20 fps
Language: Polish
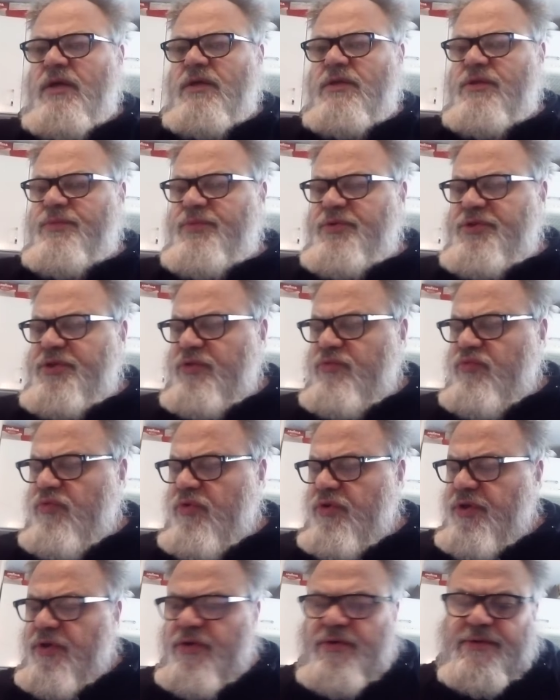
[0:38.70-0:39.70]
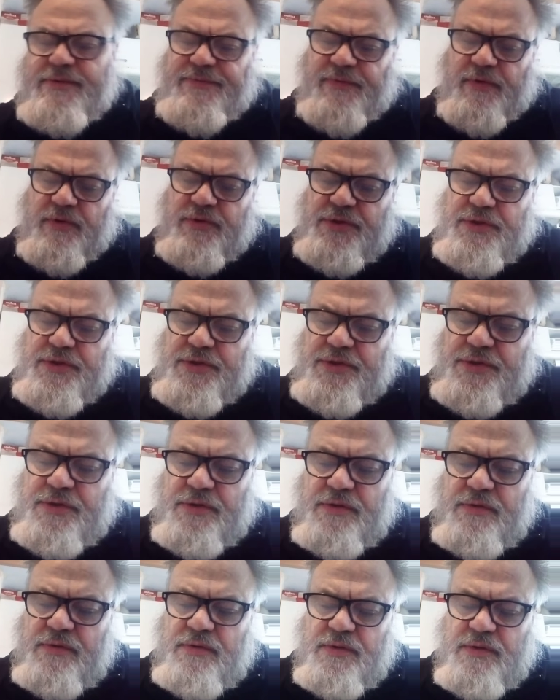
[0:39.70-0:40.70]
żeby się długo nie
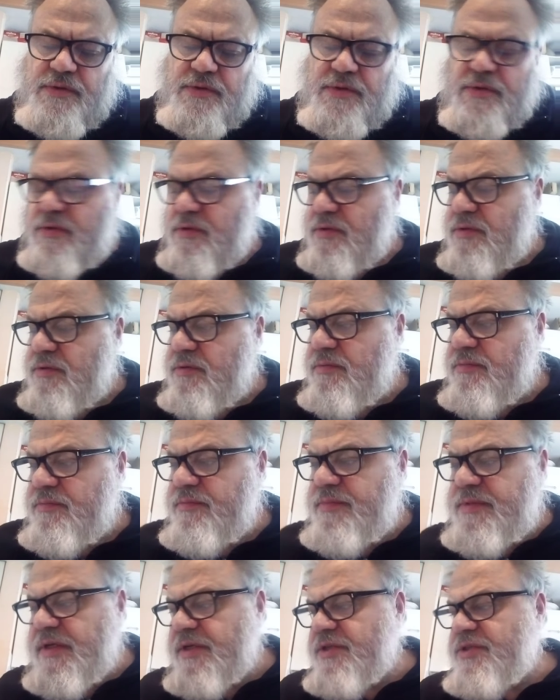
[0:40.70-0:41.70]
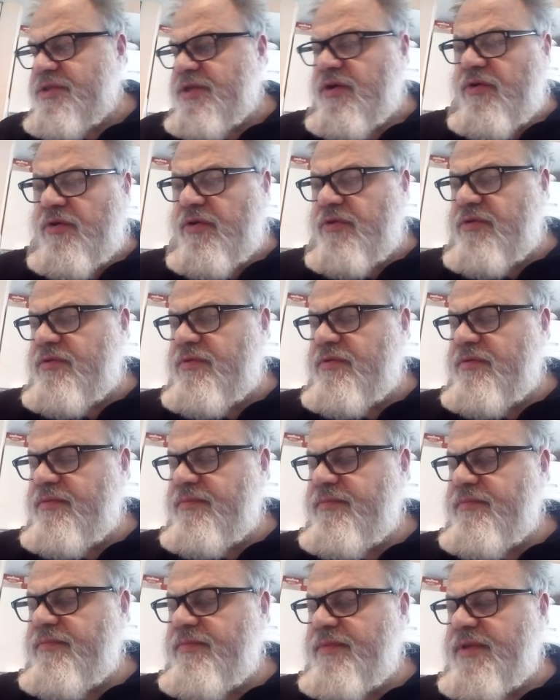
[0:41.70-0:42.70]
rozwodzić, y, zacznę od
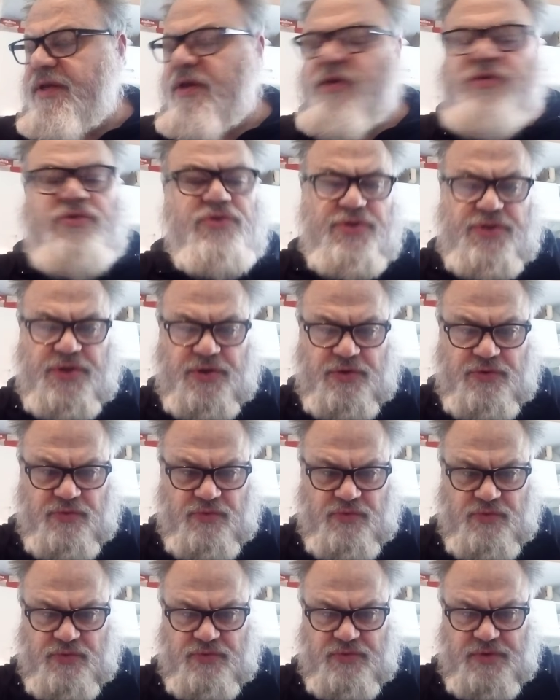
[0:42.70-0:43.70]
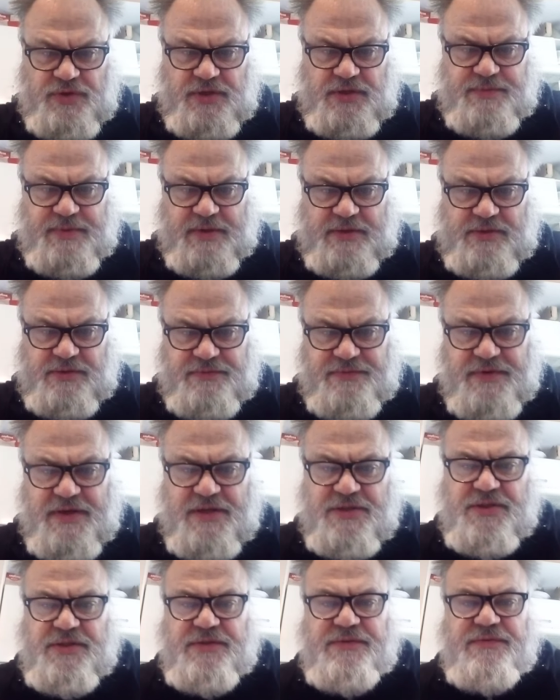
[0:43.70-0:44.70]
takiego szczegółu, który jest bardzo
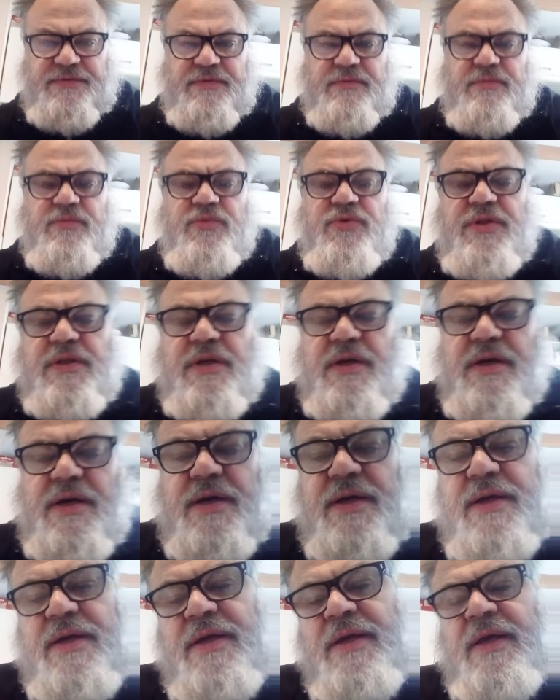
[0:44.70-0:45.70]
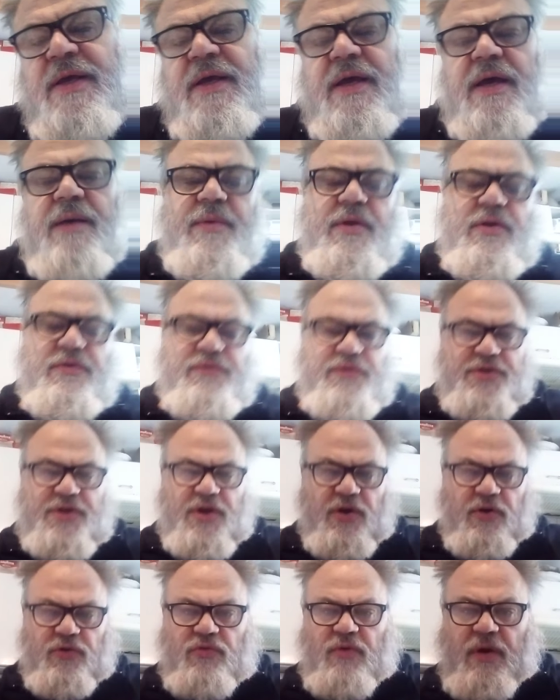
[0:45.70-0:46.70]
ważny w budynkach, a
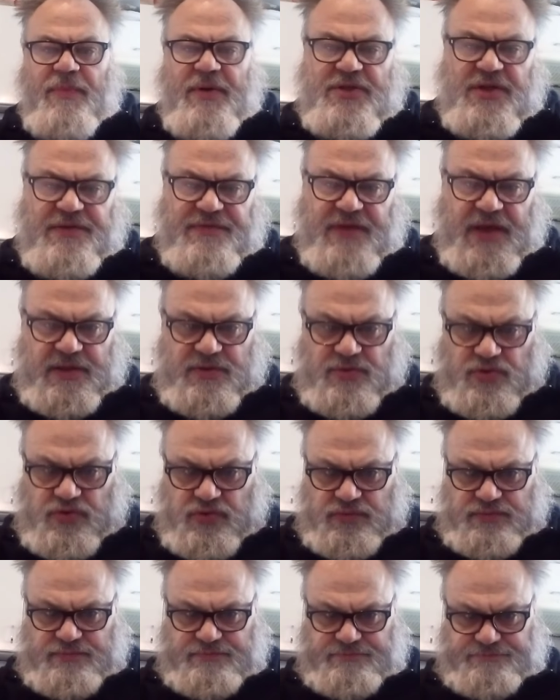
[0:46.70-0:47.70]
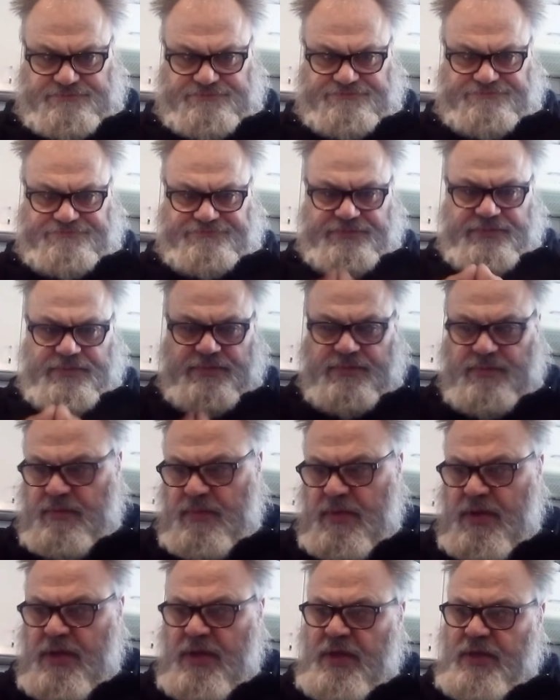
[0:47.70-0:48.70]
mianowicie od łapacza wiatru.
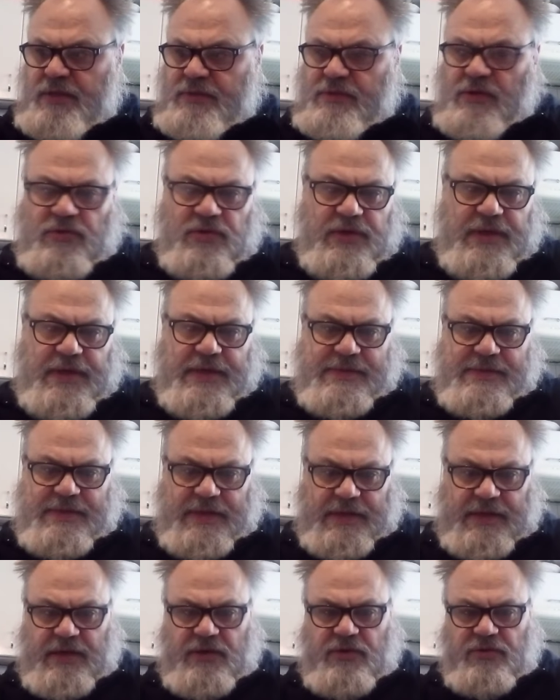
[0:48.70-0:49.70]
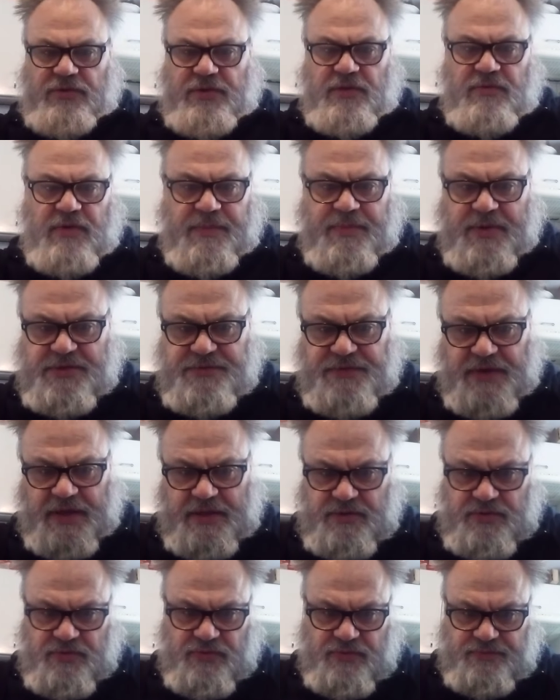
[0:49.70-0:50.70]
Co to jest takiego ten łapacz
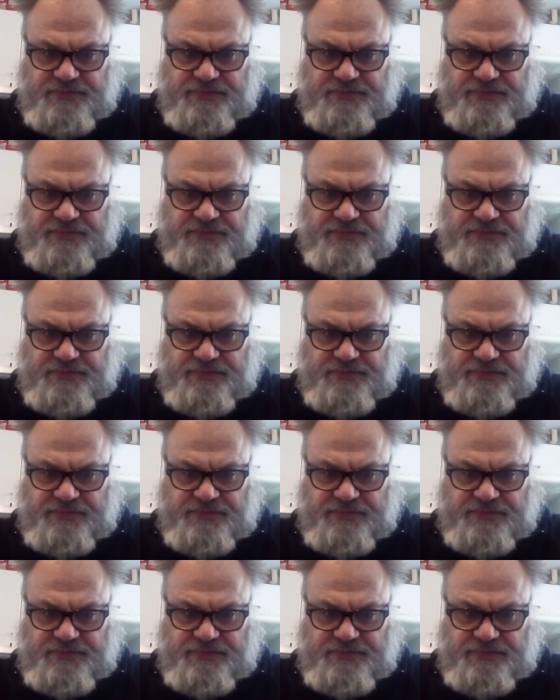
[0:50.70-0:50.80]
wiatru?